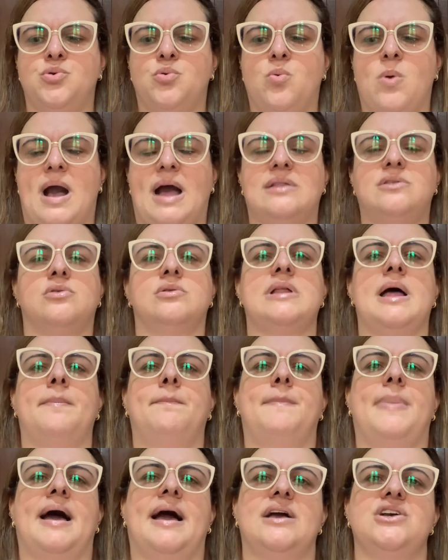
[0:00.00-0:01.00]
o quadro da
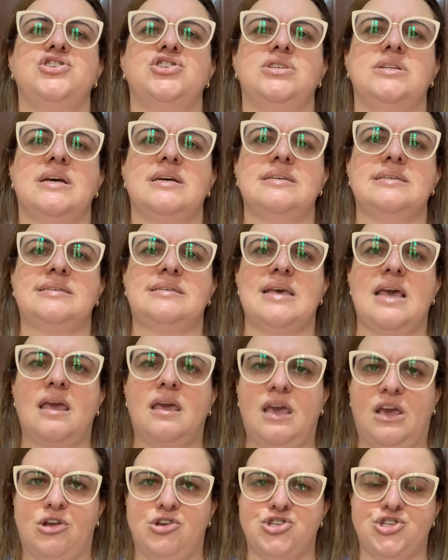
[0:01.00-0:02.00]
página
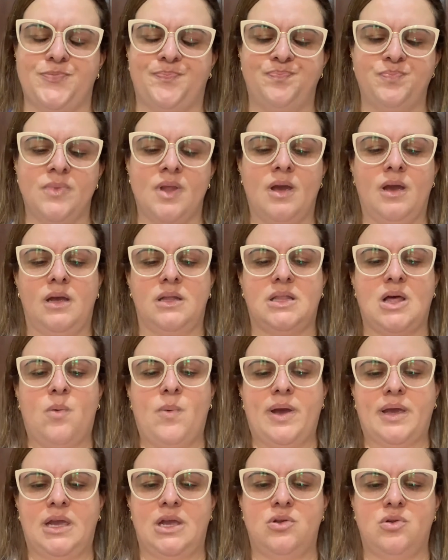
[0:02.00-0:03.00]
seguinte.
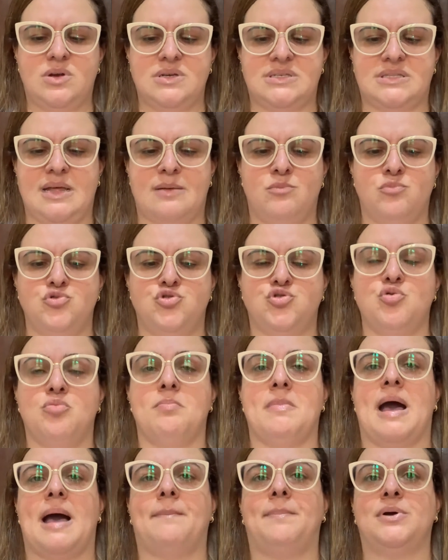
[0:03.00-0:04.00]
Então, aqui nós temos um
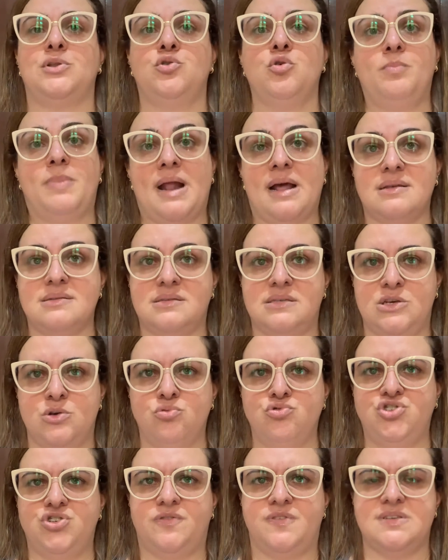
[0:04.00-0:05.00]
mapa do
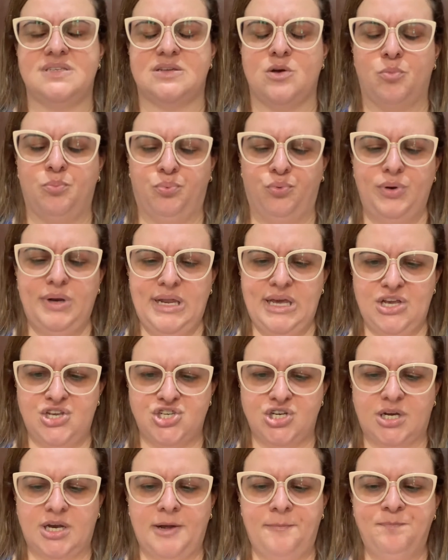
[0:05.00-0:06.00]
Brasil de visão
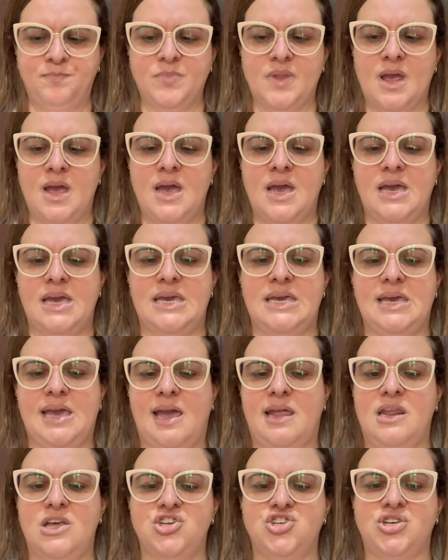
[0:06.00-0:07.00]
política e
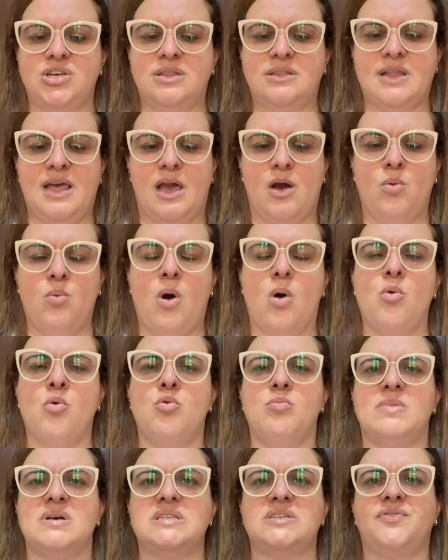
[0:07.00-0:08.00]
ele te deu
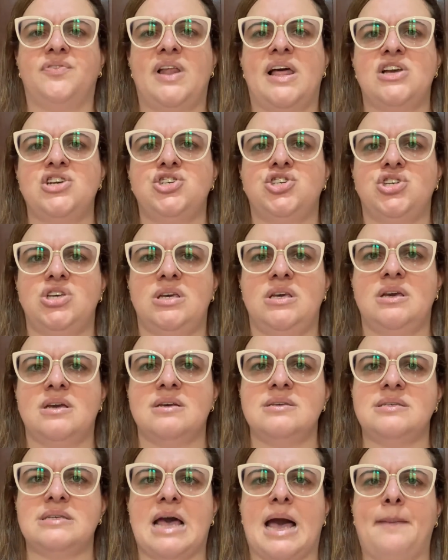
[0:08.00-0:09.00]
algumas
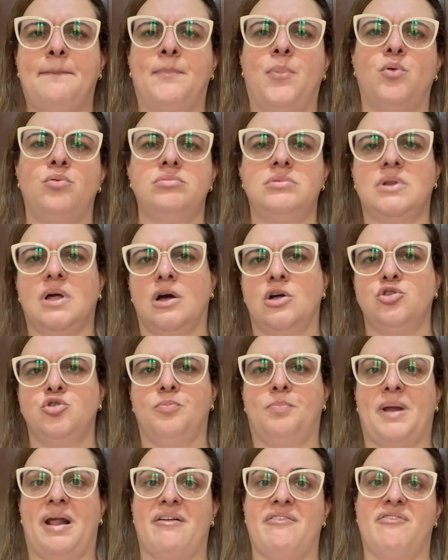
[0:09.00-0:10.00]
flechinhas apontando
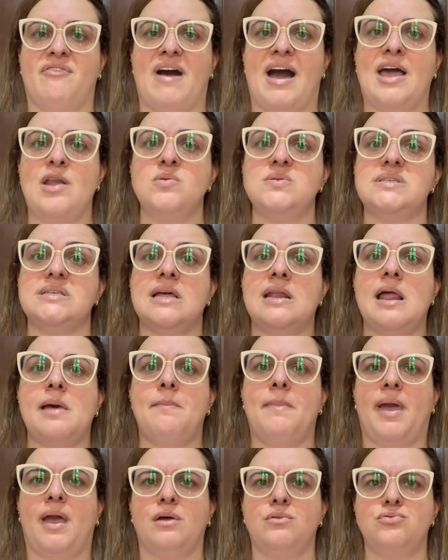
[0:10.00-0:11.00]
para vários
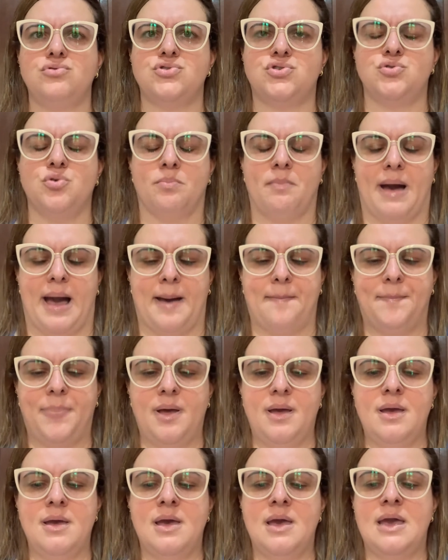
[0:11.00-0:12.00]
elementos do
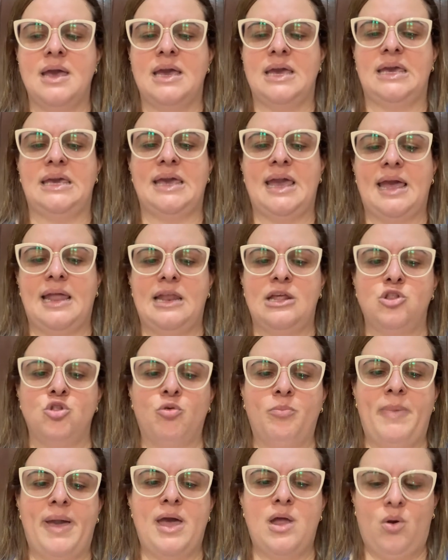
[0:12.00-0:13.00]
mapa e ele
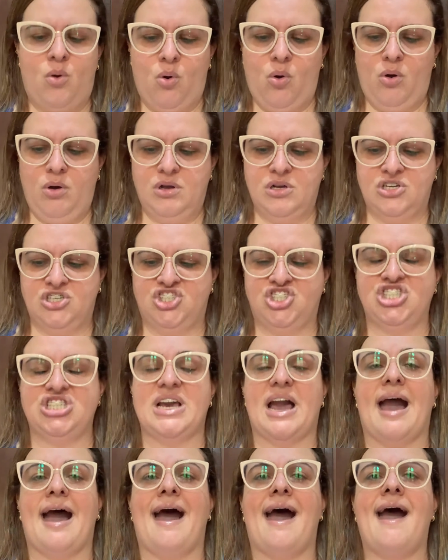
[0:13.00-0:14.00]
numerou
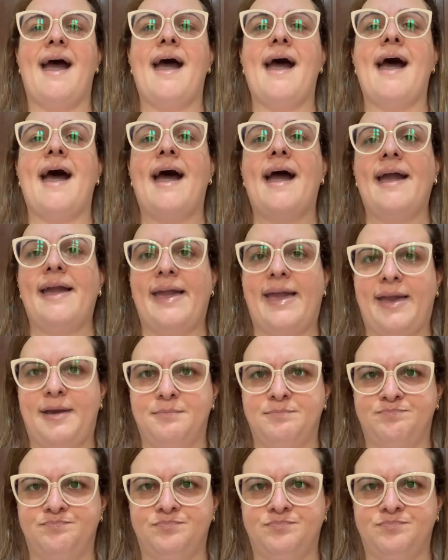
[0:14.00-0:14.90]
de A a E.